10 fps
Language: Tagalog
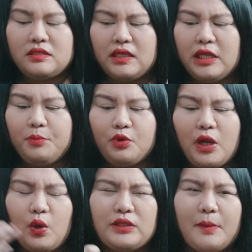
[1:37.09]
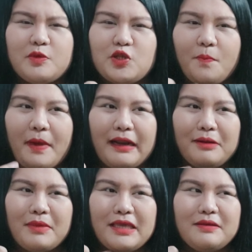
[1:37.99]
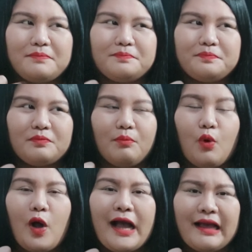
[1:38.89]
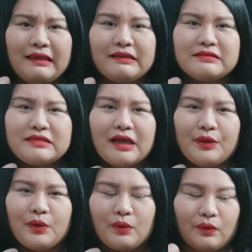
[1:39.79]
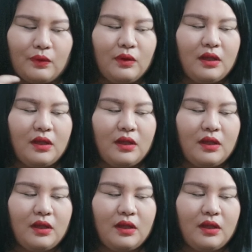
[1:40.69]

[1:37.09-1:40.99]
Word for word: sinipon ako tapos yung parang may buhangin sa ano ko.